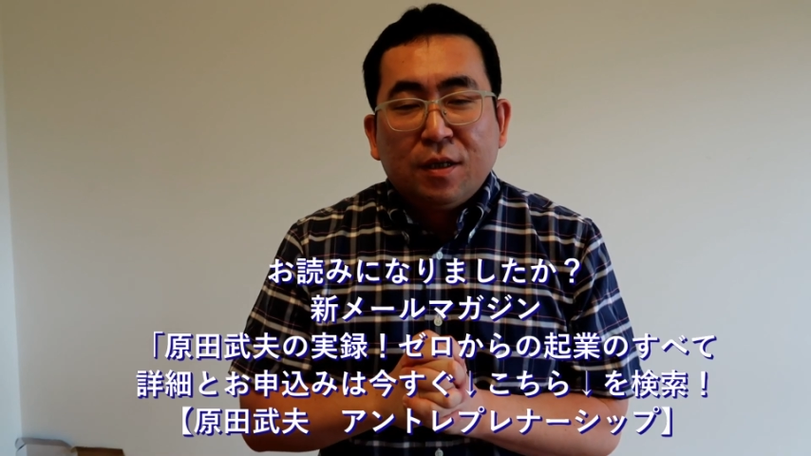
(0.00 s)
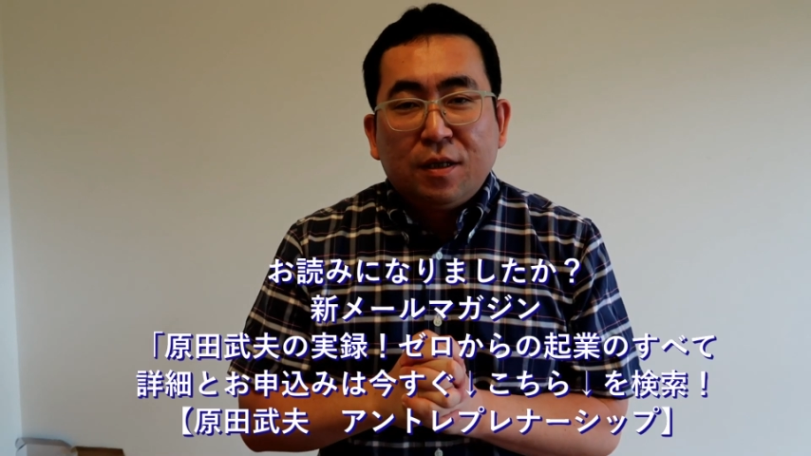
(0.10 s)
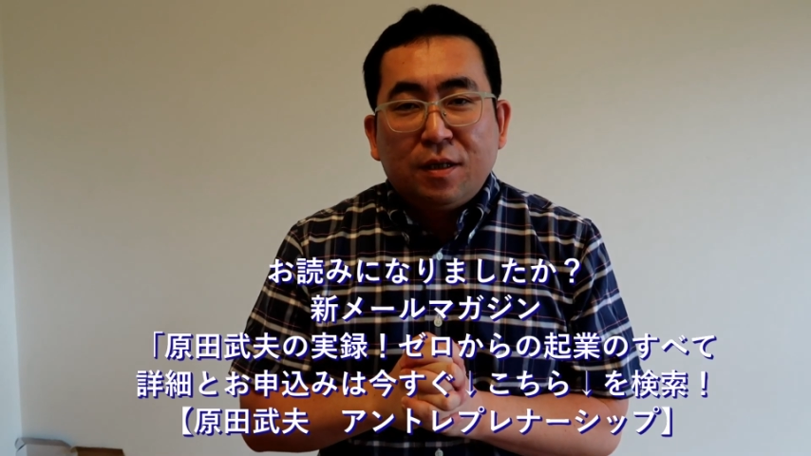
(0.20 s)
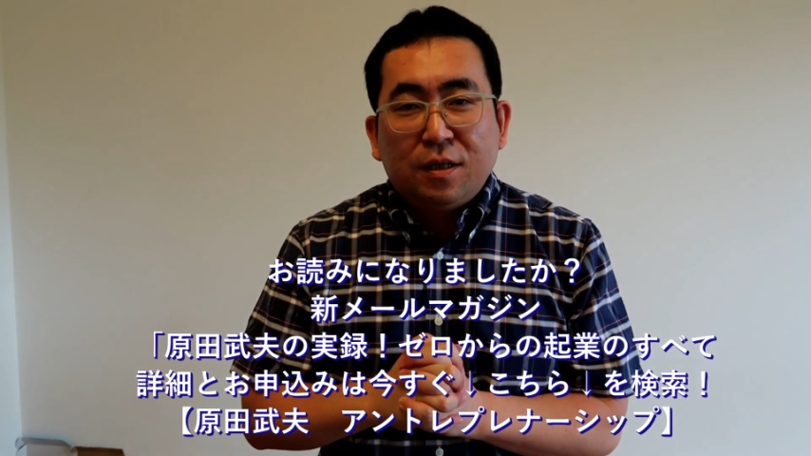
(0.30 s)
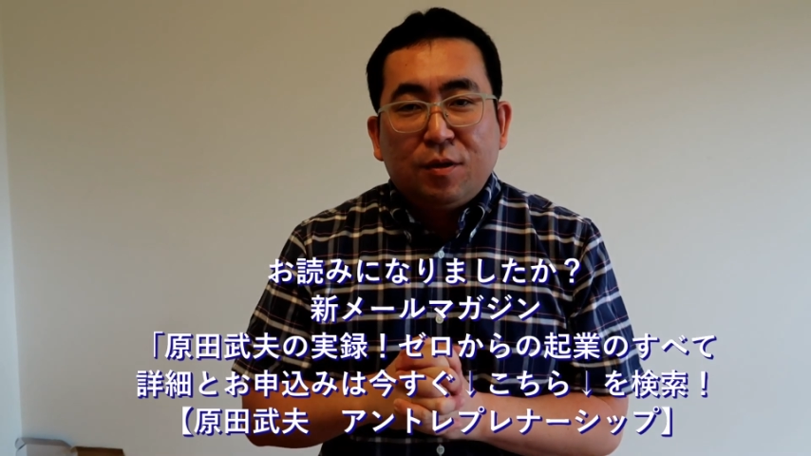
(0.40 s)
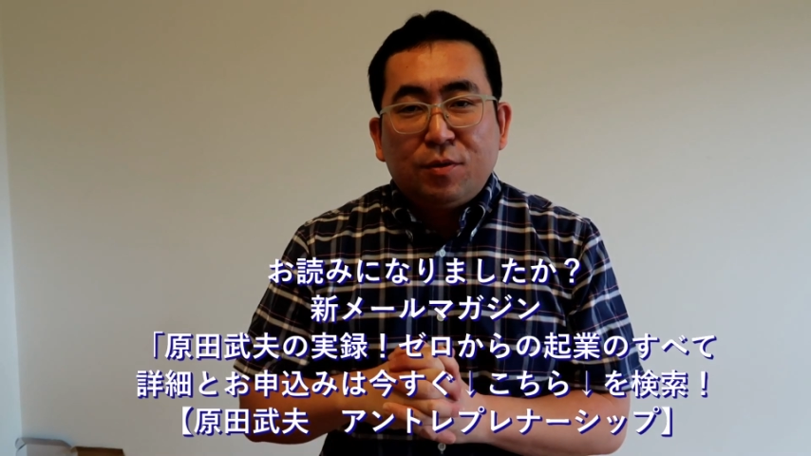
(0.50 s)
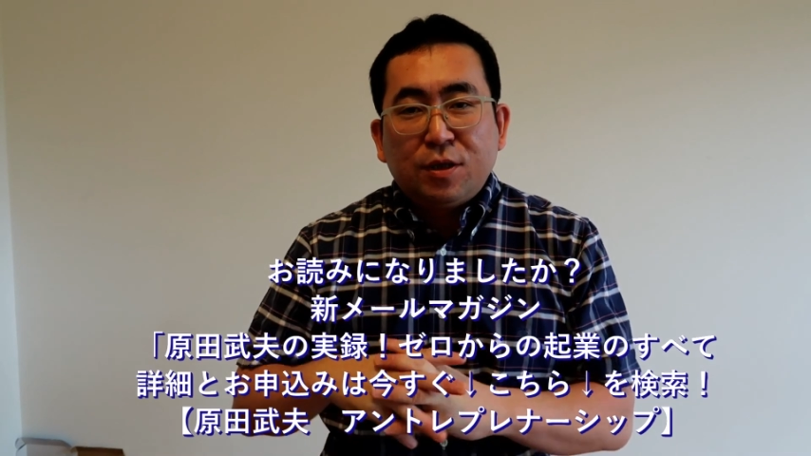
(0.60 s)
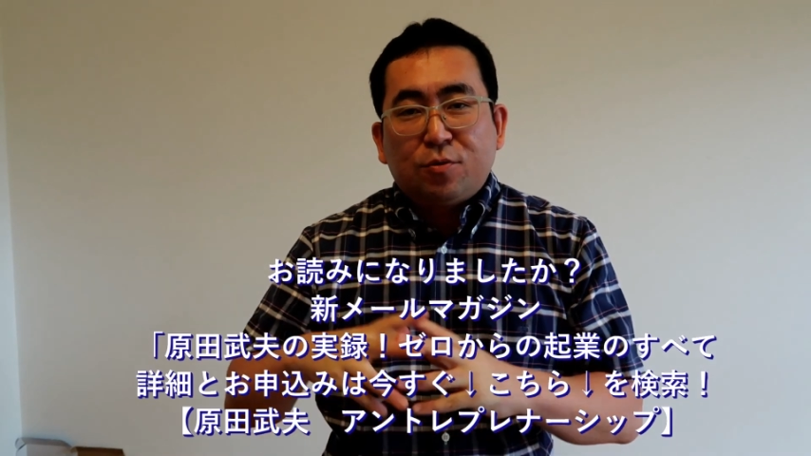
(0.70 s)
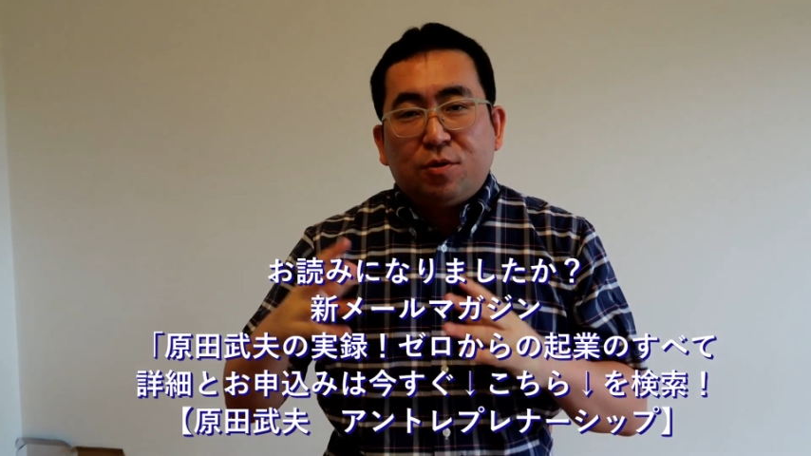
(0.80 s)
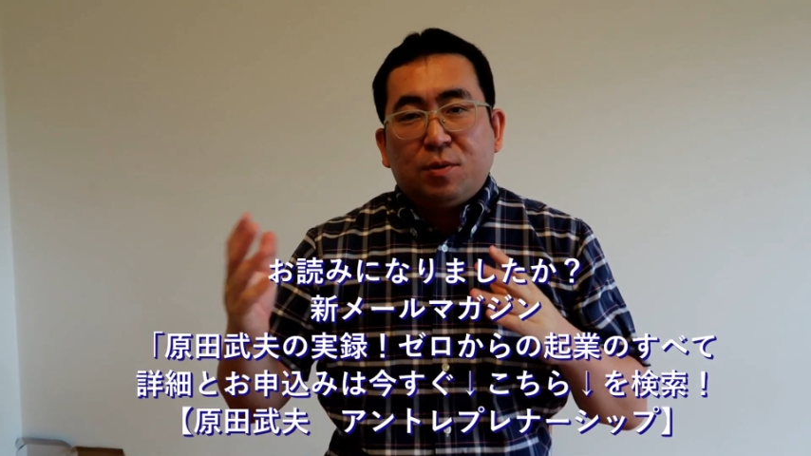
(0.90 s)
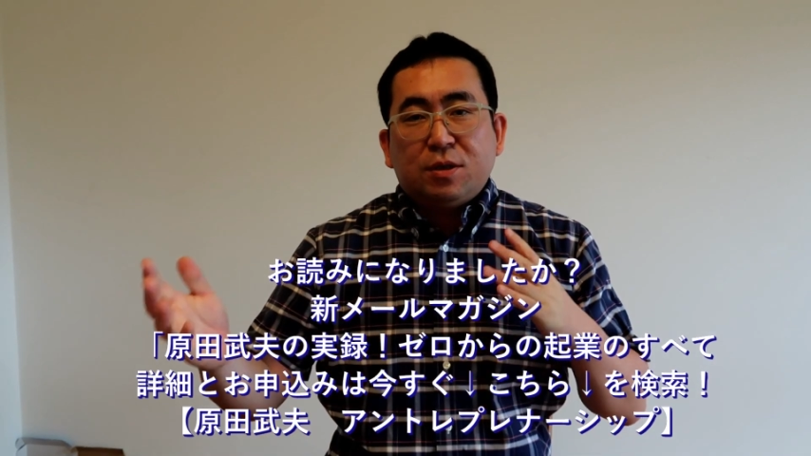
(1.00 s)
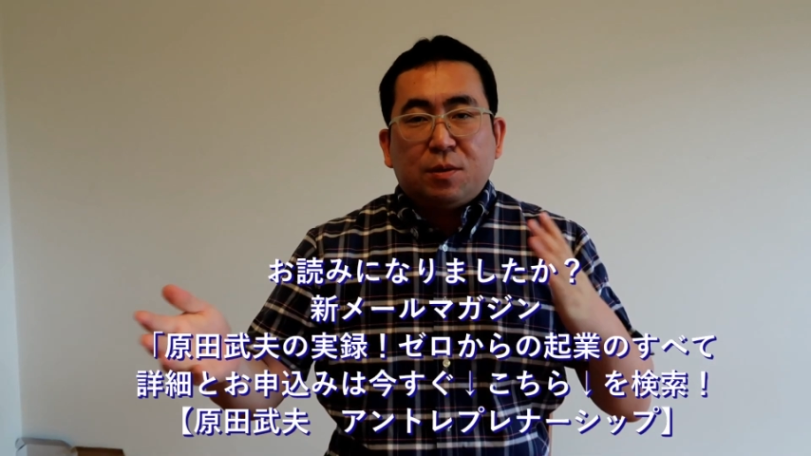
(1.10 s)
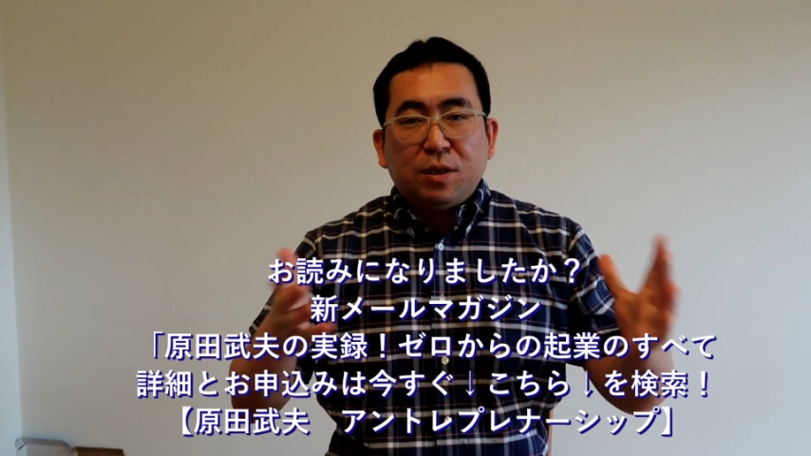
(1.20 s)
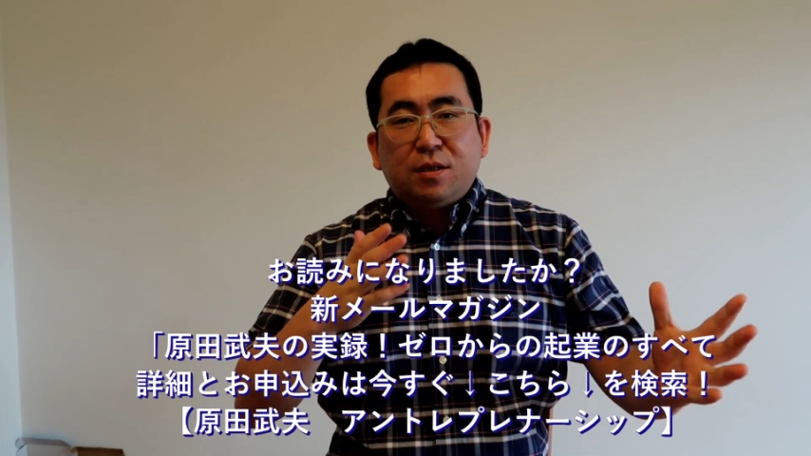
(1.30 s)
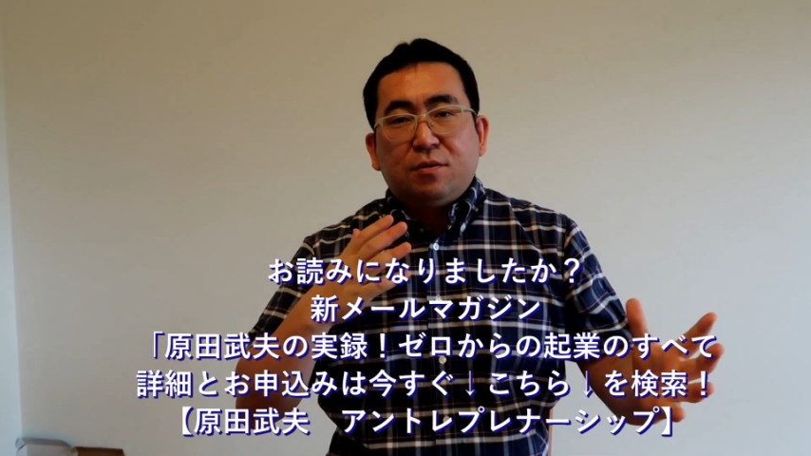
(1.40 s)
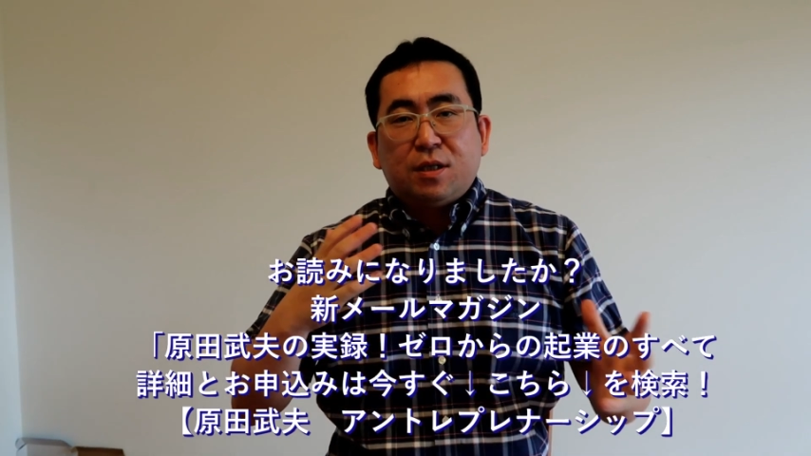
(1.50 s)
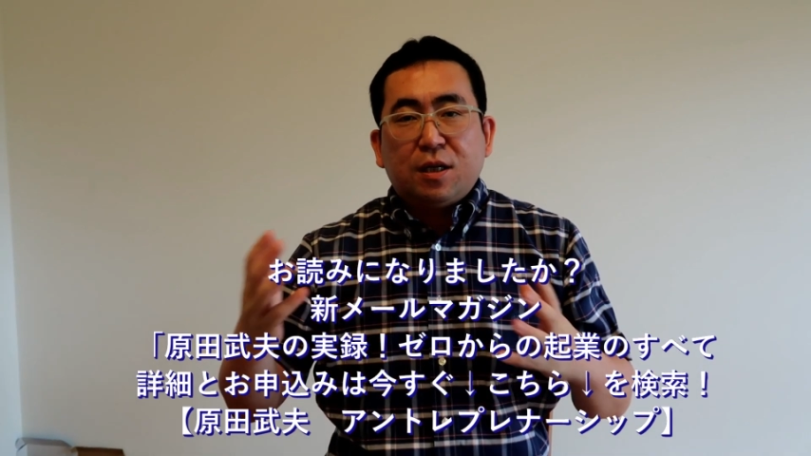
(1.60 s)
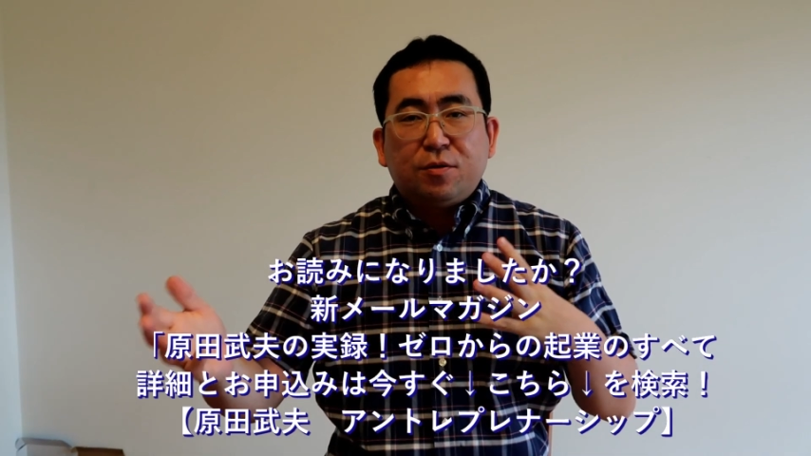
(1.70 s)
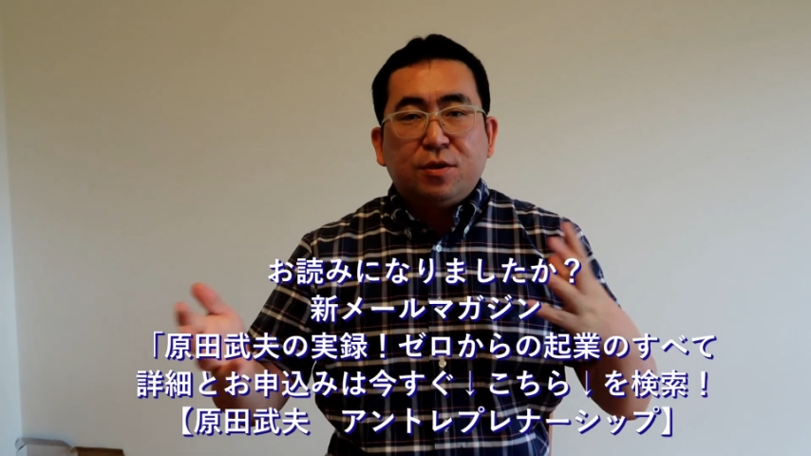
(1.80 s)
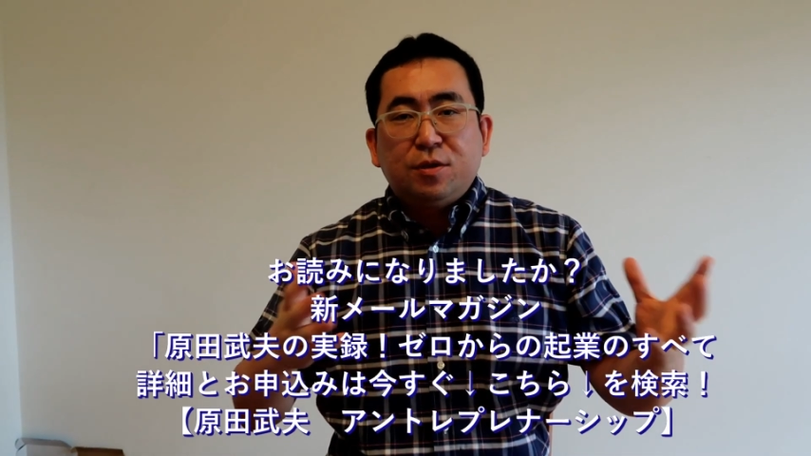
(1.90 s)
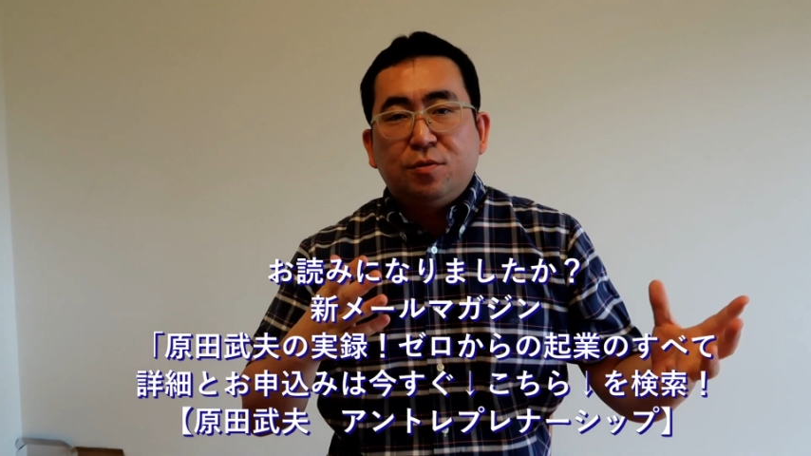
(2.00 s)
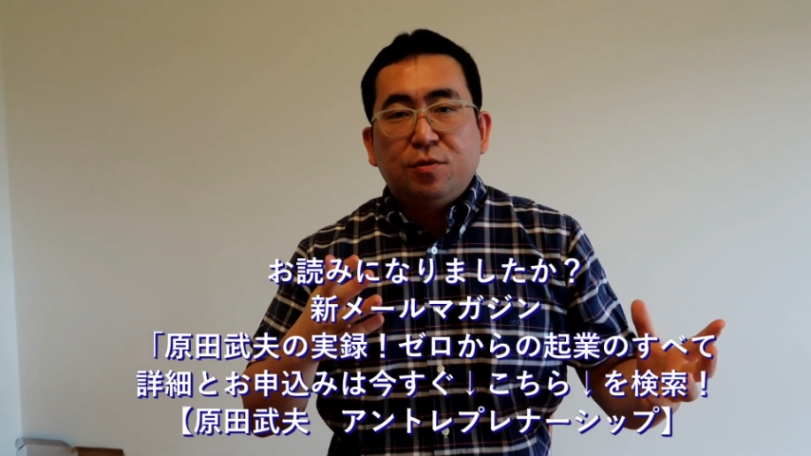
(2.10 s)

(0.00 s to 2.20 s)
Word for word: えー、同じ言葉を喋っている外国人